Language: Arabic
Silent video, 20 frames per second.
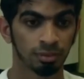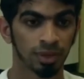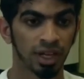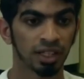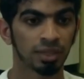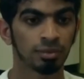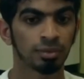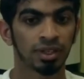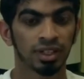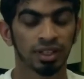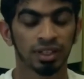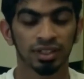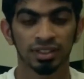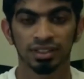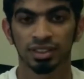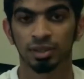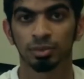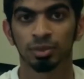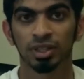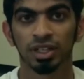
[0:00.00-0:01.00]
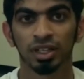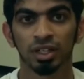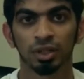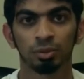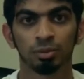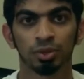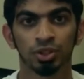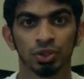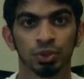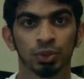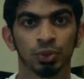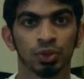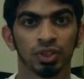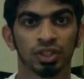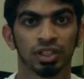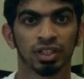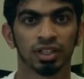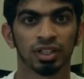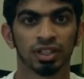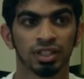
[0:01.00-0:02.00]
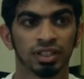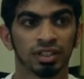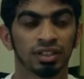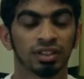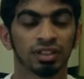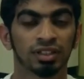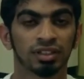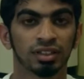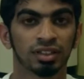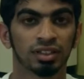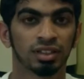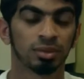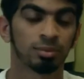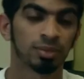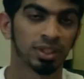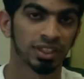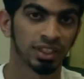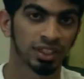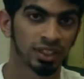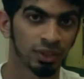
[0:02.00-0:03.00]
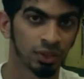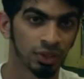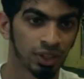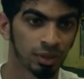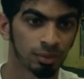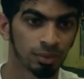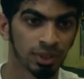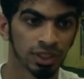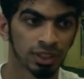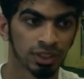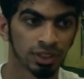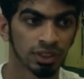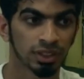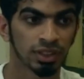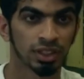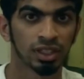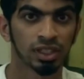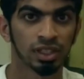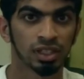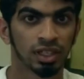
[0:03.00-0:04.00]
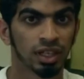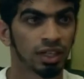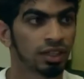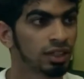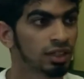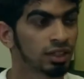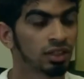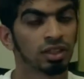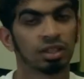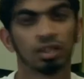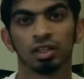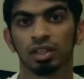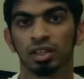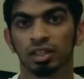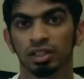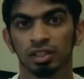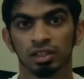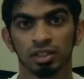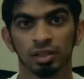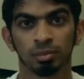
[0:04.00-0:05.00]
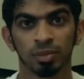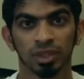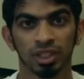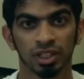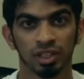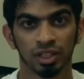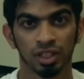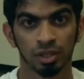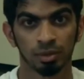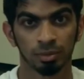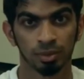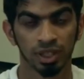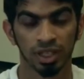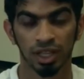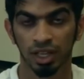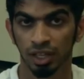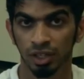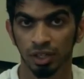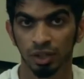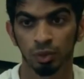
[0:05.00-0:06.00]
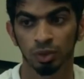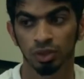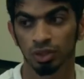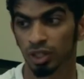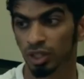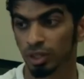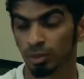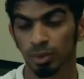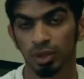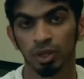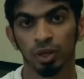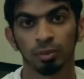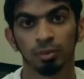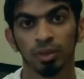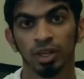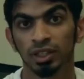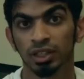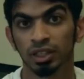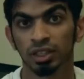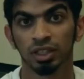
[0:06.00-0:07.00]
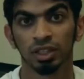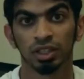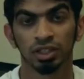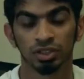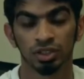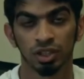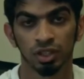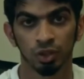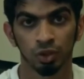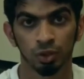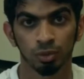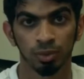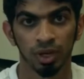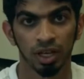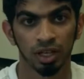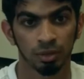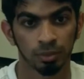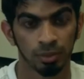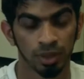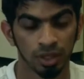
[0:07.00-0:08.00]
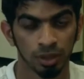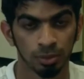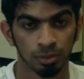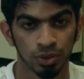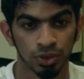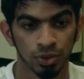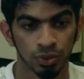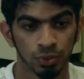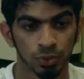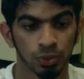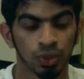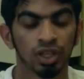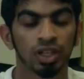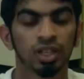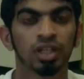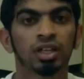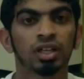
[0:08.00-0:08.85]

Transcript: بعد ما خلصنا من هذا المشروع كذا تم تكريمنا احنا كل تم تكريمنا أنا والطلبة العمانيين اللي شاركوا معي بهالمشروع